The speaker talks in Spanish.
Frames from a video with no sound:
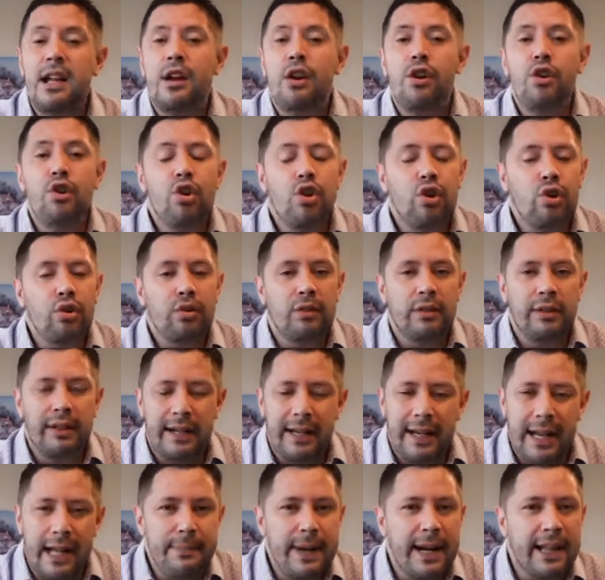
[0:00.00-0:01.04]
no,
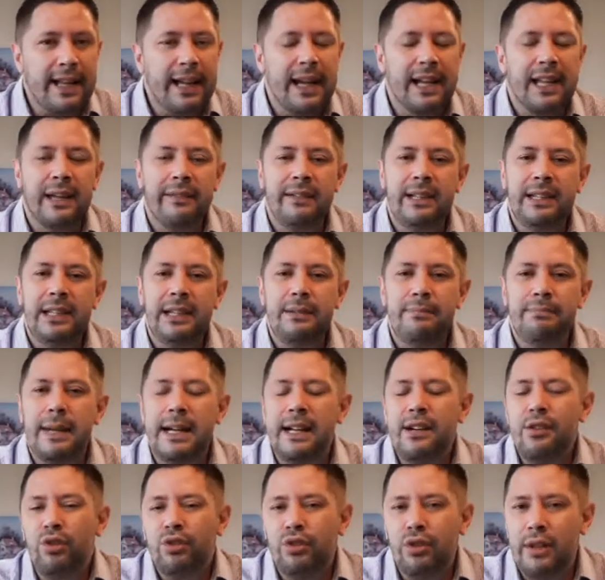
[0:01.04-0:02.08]
las marcas que venden más
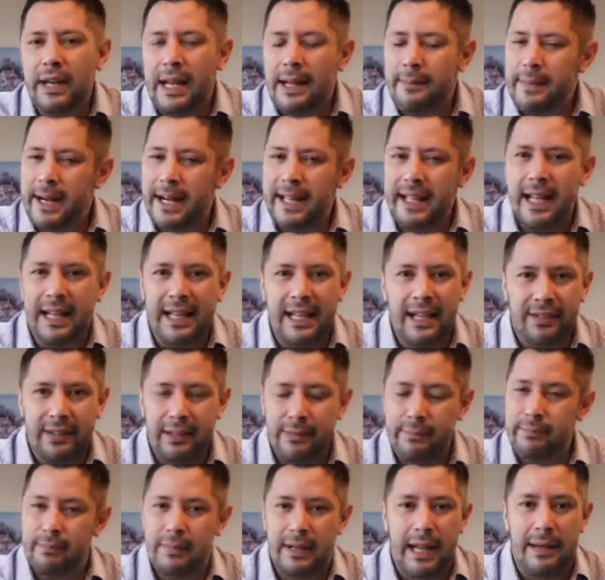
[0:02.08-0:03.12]
no son las marcas que
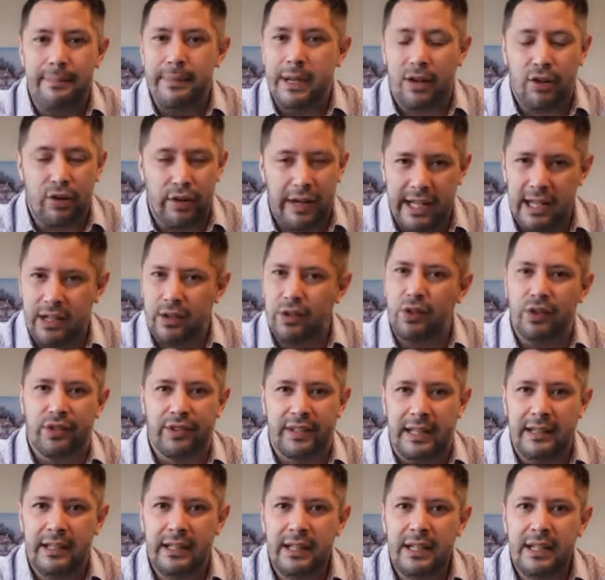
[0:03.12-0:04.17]
hacen las mejores
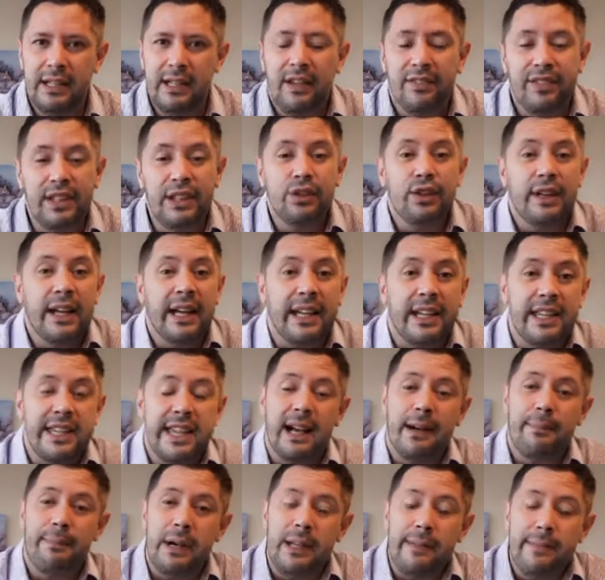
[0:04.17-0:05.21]
cosas, sino la que
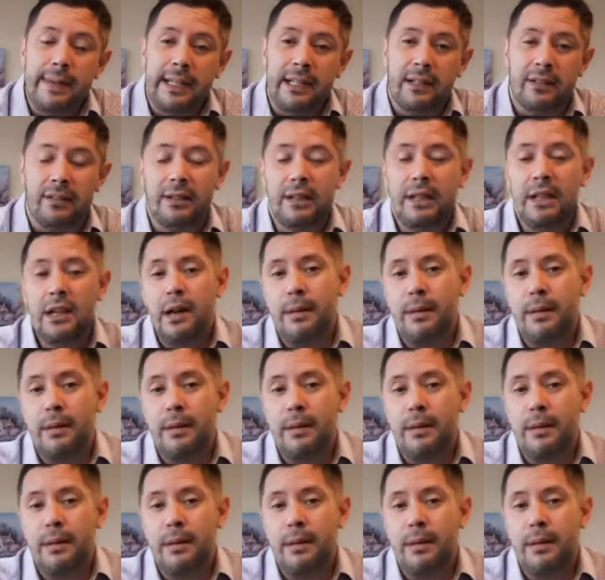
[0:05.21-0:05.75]
llega primero.